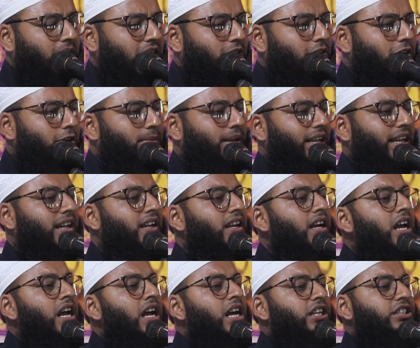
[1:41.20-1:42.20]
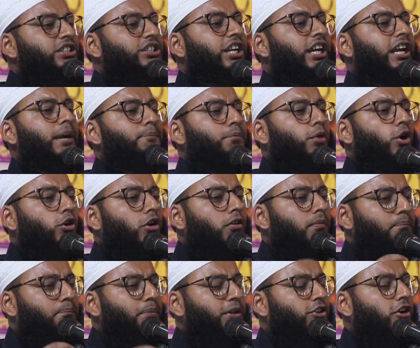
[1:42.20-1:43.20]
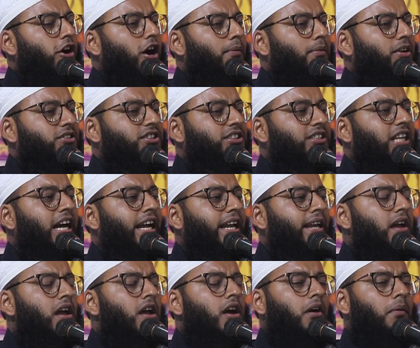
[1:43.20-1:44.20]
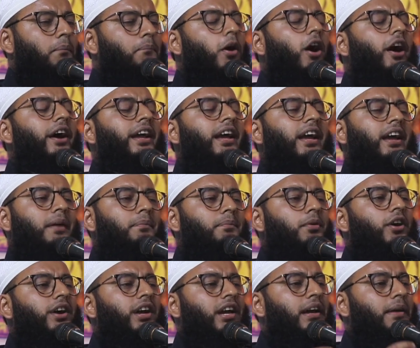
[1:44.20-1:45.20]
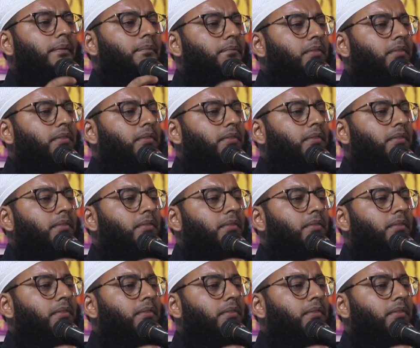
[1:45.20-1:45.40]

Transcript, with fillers: বের হবে সে প্রকম্পিত অবস্থায় ভয়ে ভয়ে